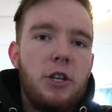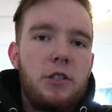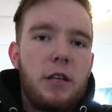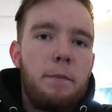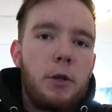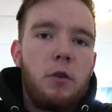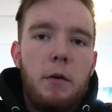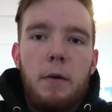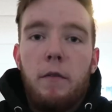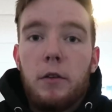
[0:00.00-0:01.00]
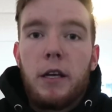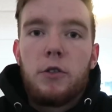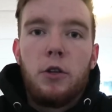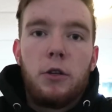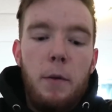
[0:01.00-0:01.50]
ça, tu n'arrives pas toi-même à avoir des
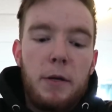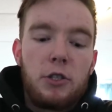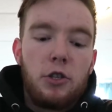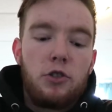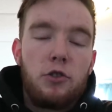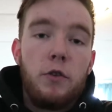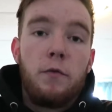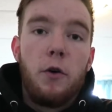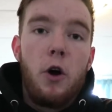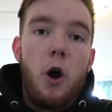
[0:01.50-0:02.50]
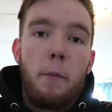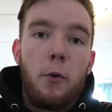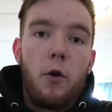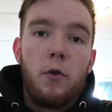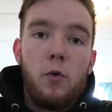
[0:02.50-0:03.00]
résultats parce que tu y vas un
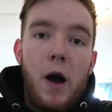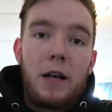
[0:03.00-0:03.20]
peu au